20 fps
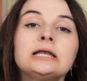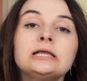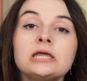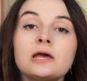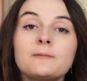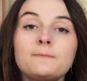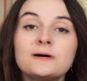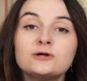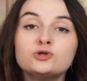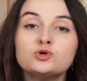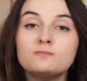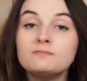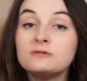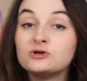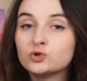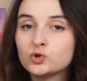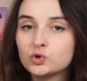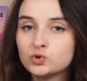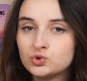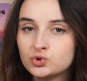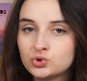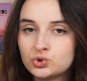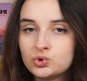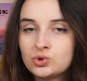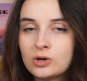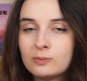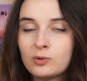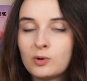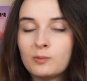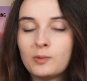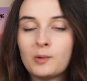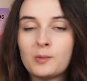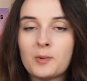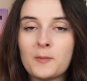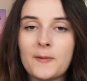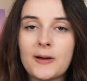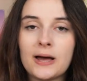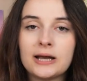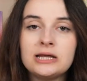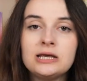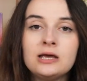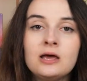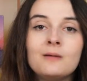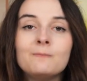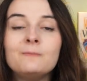Il n'y a pas de maître du jeu à proprement parler,